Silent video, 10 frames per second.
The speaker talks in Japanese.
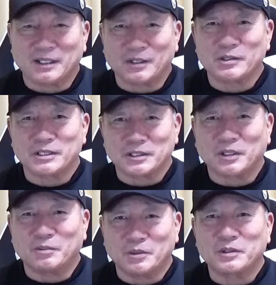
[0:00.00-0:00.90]
は欲しいと
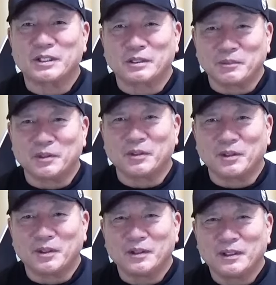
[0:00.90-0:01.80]
は思うけど
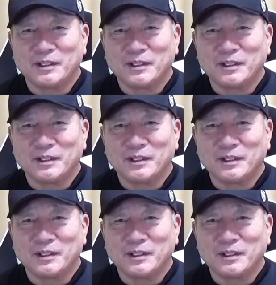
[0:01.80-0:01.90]
も。う